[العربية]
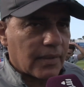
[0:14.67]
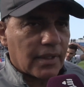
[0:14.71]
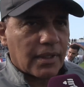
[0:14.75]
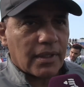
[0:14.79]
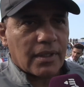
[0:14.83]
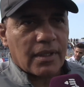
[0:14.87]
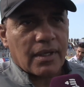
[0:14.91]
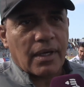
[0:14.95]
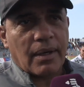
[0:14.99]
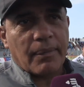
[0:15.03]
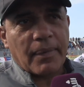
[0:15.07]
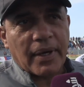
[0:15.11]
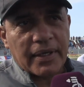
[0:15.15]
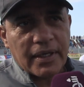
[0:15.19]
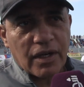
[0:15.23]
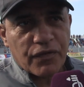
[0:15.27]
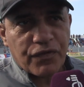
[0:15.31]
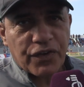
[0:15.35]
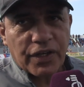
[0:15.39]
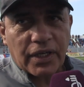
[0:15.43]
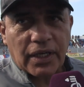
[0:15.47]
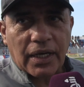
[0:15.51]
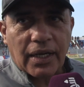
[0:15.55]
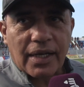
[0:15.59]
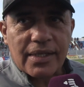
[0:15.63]
رغم آه، ان
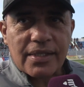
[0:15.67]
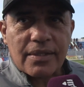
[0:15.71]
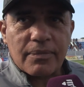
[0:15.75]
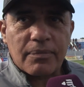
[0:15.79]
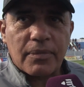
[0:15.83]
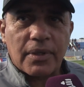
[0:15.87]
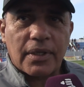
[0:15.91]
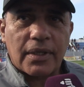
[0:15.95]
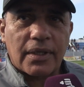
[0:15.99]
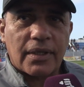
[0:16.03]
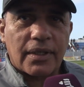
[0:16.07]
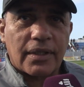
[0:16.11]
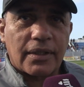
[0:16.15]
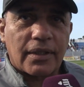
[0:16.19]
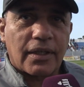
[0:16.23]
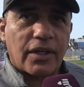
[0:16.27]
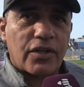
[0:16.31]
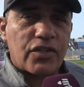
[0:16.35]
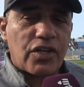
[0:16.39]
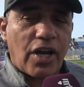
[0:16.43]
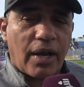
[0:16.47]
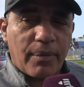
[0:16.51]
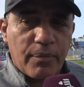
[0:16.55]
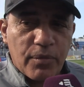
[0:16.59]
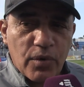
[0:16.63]
الفريق الخصم آه،
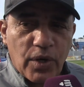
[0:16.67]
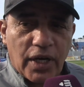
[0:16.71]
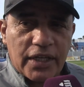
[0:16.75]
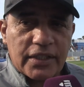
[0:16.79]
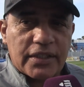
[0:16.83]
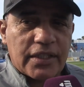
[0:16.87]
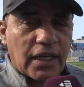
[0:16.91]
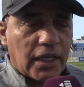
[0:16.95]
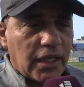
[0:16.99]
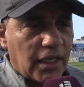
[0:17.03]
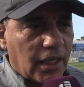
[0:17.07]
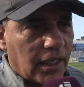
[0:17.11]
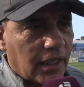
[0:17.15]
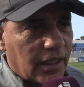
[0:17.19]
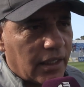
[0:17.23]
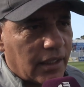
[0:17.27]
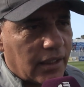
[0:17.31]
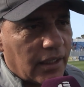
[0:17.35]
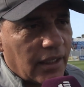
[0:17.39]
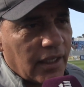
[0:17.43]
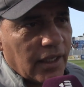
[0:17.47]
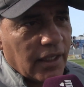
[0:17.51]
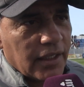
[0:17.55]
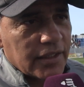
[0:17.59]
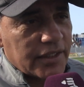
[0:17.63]
رجع من واحد التاهيل
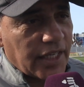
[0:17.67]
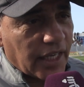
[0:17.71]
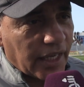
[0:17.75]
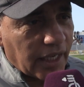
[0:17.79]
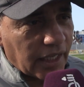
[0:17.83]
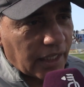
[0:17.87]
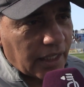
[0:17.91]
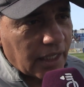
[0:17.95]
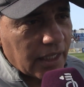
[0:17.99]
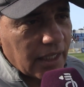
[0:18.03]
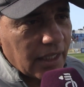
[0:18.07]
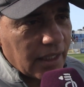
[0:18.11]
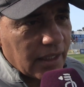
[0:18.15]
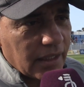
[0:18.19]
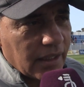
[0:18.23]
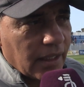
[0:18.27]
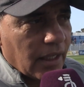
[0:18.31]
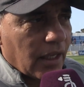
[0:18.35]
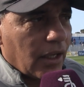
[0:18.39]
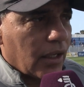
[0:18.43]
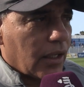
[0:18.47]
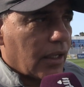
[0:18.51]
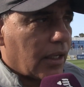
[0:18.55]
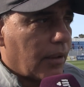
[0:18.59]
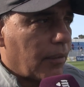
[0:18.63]
تاريخي
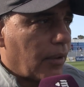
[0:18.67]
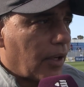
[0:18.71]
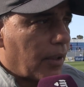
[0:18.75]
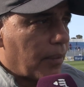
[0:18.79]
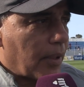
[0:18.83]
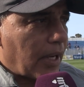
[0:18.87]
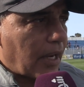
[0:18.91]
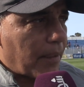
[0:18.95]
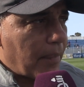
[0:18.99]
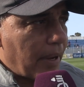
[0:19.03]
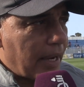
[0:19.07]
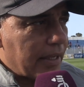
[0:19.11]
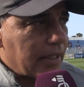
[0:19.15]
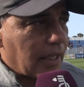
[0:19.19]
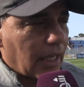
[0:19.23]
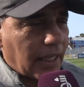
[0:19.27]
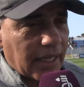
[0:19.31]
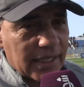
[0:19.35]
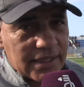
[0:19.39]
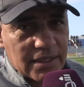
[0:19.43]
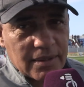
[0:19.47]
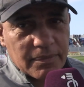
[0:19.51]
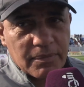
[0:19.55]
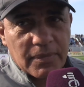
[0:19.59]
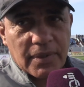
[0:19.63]
رغم ان
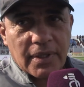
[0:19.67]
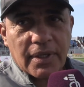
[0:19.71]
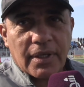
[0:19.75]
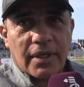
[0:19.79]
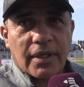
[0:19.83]
الخصم